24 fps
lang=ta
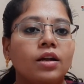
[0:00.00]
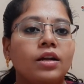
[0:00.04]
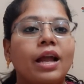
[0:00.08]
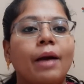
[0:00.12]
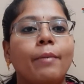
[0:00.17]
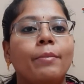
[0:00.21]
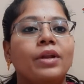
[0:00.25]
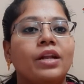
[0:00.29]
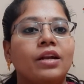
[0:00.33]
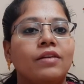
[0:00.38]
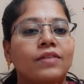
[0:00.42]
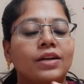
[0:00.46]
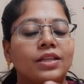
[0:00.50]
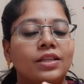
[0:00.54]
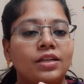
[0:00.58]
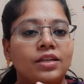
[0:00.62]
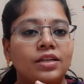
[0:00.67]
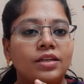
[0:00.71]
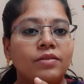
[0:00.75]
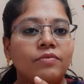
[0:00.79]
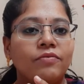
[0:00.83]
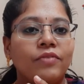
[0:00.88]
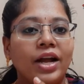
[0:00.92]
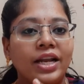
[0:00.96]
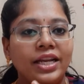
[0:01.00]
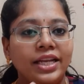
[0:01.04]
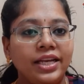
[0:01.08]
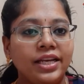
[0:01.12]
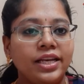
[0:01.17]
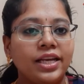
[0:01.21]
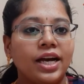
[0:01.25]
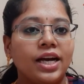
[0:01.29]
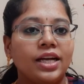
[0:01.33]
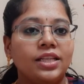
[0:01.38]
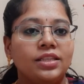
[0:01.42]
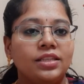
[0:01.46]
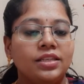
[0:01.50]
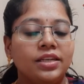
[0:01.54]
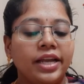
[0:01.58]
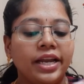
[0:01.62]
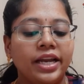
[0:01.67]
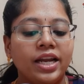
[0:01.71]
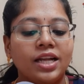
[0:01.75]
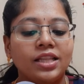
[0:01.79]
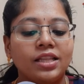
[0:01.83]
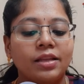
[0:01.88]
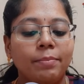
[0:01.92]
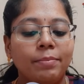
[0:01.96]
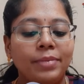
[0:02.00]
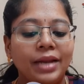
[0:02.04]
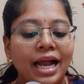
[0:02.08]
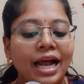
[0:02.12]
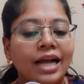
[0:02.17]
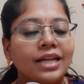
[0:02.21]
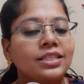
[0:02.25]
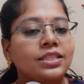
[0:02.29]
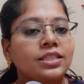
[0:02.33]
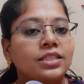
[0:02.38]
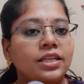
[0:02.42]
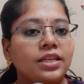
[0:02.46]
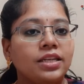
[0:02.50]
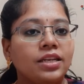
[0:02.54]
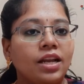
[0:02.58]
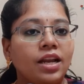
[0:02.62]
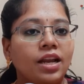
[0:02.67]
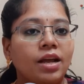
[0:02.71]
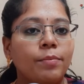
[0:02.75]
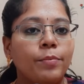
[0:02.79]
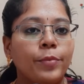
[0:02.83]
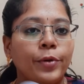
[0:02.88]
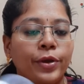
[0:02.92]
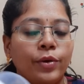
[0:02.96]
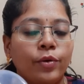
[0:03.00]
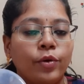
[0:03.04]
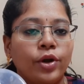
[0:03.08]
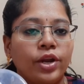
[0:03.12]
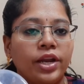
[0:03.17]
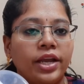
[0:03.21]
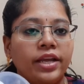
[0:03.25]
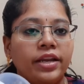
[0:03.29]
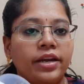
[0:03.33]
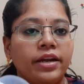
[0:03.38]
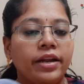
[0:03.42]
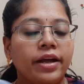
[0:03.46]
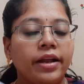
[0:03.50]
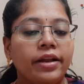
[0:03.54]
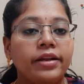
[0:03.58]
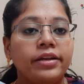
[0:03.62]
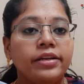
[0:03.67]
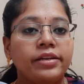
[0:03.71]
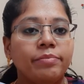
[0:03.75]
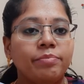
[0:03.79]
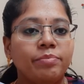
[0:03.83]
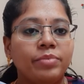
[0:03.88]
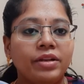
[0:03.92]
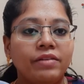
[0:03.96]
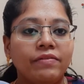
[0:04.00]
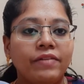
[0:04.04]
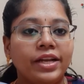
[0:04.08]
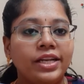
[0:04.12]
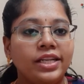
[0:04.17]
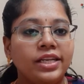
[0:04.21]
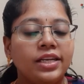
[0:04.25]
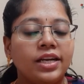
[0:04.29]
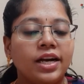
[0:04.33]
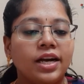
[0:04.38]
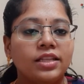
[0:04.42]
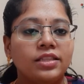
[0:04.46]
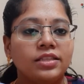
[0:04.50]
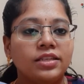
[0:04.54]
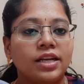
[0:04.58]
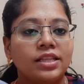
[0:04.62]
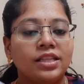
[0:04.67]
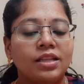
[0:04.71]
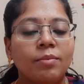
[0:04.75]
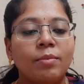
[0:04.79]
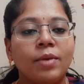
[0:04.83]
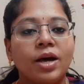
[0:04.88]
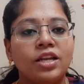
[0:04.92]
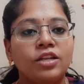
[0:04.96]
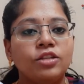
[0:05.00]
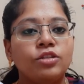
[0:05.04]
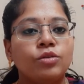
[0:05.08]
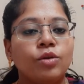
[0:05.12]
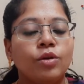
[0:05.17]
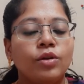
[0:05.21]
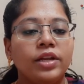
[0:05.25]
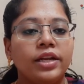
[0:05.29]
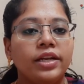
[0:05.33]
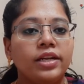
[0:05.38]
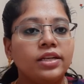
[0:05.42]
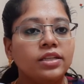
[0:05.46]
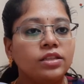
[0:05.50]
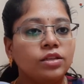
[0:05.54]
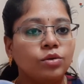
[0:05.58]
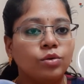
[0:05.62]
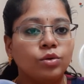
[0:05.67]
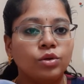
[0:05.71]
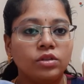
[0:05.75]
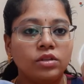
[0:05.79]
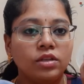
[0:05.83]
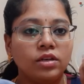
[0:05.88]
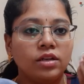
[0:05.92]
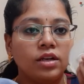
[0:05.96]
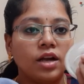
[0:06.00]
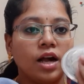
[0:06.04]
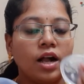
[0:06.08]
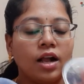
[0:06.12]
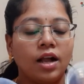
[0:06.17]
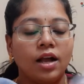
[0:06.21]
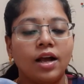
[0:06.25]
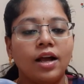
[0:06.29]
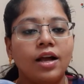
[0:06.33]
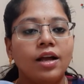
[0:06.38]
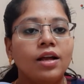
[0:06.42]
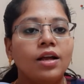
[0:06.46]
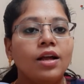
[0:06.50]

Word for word: நம்மளுக்கு வந்துட்டு வலிக்காது ஏன்னா அந்த பிளாஸ்டிக்லலாம் போய் உரையிறனால நிப்பிள் வலிக்காது அந்த மாதிரி சொல்லிவிட்டு இது கொடுத்துருக்காங்க